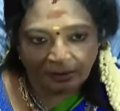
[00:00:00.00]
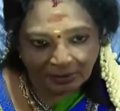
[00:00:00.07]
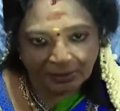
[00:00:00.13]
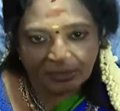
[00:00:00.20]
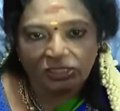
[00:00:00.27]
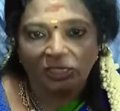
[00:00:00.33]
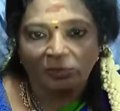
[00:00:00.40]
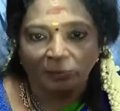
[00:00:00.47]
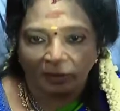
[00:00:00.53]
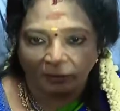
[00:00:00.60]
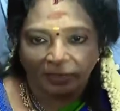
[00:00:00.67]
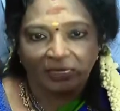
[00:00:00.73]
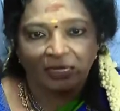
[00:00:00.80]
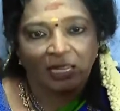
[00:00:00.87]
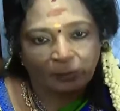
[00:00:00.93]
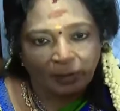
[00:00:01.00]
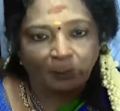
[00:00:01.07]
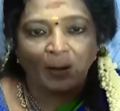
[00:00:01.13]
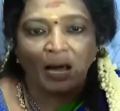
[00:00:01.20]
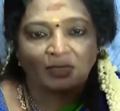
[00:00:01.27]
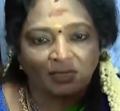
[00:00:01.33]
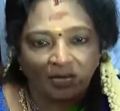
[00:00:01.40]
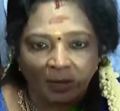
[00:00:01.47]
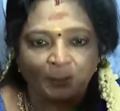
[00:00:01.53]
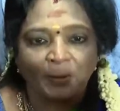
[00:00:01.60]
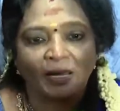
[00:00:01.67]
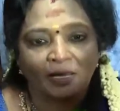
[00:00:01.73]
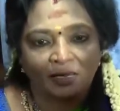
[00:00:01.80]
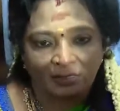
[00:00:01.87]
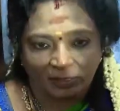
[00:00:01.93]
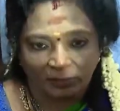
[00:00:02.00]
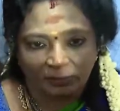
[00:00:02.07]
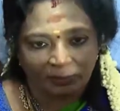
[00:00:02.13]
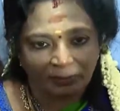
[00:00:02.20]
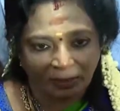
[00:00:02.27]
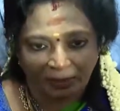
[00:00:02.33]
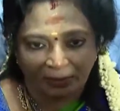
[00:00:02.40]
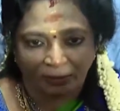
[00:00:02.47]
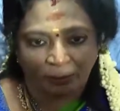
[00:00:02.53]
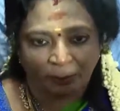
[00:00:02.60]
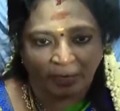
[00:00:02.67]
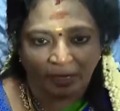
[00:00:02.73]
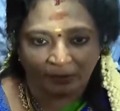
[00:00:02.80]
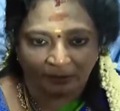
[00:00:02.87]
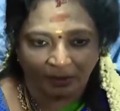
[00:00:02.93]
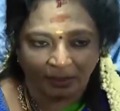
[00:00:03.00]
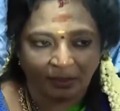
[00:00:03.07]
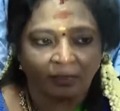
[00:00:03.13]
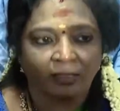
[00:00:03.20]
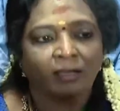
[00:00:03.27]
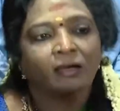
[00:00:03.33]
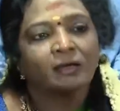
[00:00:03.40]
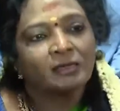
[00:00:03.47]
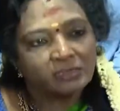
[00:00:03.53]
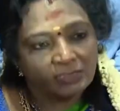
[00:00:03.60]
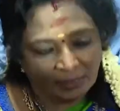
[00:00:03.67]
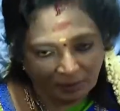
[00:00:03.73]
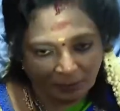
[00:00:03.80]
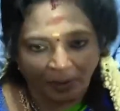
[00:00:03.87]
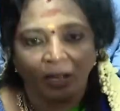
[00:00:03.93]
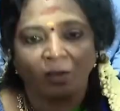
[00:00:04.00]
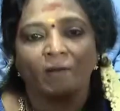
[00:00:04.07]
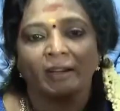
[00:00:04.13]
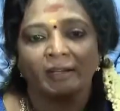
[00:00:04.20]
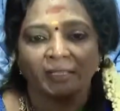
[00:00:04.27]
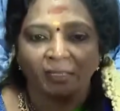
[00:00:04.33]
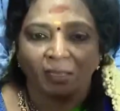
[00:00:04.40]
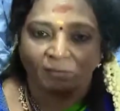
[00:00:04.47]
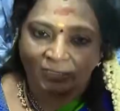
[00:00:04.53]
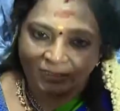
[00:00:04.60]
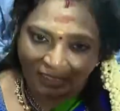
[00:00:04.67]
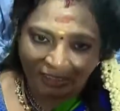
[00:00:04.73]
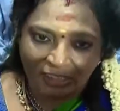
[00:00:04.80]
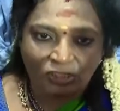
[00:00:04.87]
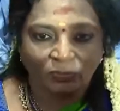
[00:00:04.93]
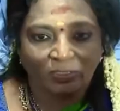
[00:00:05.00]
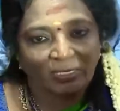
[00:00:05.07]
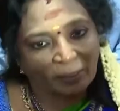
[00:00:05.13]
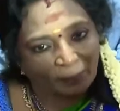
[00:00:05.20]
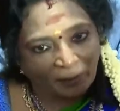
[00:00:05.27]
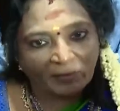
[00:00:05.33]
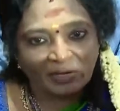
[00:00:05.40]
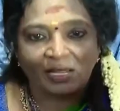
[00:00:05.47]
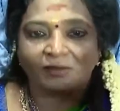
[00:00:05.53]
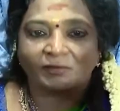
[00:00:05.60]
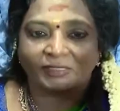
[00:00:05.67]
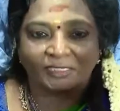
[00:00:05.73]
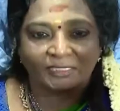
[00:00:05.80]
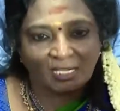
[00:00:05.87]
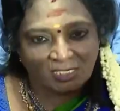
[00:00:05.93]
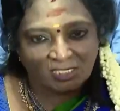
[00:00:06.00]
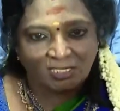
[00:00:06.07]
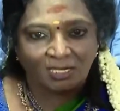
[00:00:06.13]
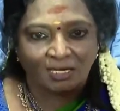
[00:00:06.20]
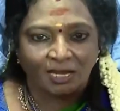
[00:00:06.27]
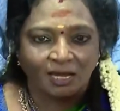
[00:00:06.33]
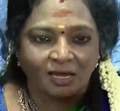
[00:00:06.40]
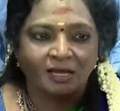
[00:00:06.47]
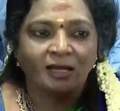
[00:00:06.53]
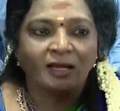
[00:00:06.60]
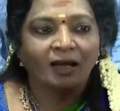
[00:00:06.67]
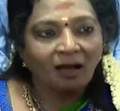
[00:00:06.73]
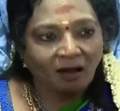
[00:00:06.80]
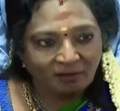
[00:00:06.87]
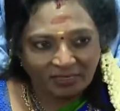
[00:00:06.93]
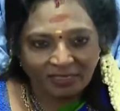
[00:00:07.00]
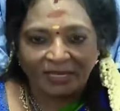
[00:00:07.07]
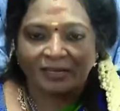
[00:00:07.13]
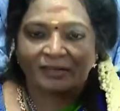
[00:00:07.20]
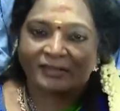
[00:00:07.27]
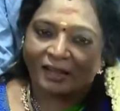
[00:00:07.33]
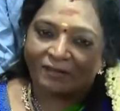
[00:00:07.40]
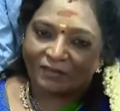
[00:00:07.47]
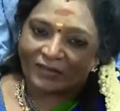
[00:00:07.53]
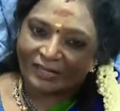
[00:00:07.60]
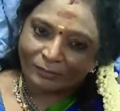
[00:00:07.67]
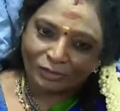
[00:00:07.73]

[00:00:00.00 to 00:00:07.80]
இல்ல நிச்சயமா அவங்க எல்லாருமே பாதுகாப்பாக இருக்கணும்னு தான் என்னோட பிரார்த்தனை சனி பகவான அவங்க சனீஸ்வரனை எப்ப வேணாலும் வந்து தரிசிக்கலாம் அவர் இங்க இருந்தே அவங்க வர